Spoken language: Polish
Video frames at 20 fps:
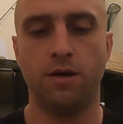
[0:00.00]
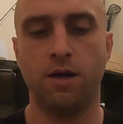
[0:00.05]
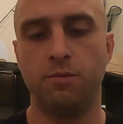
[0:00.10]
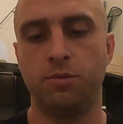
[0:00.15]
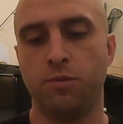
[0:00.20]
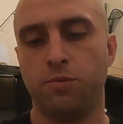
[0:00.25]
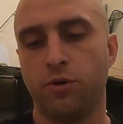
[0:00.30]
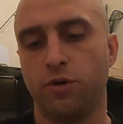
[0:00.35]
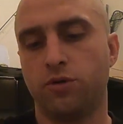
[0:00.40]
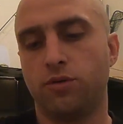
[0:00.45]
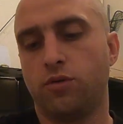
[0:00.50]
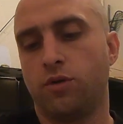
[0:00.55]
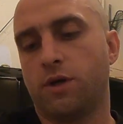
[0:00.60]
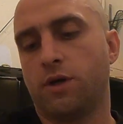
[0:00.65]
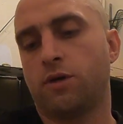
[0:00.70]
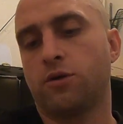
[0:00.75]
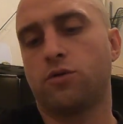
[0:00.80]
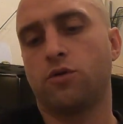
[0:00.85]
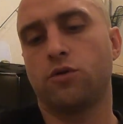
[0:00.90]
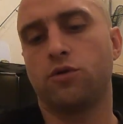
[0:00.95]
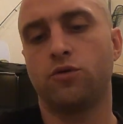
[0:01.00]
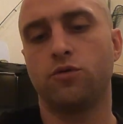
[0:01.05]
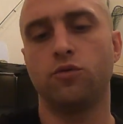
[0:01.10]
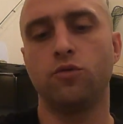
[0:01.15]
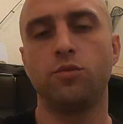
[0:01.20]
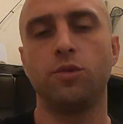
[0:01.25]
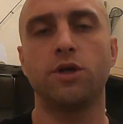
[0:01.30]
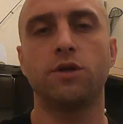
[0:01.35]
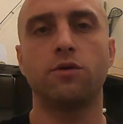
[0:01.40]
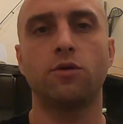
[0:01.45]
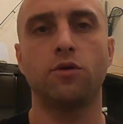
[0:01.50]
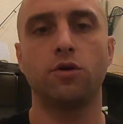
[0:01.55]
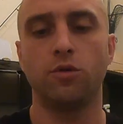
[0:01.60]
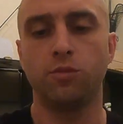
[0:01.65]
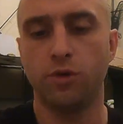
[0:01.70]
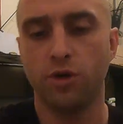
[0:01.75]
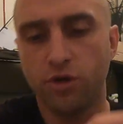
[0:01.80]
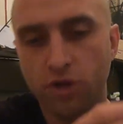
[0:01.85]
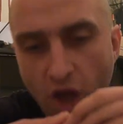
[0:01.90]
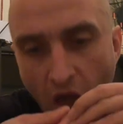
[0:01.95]
A po prostu jak ktoś umie to
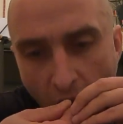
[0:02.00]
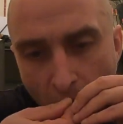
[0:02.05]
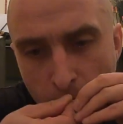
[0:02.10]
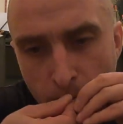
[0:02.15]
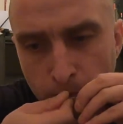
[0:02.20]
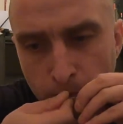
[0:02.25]
robić,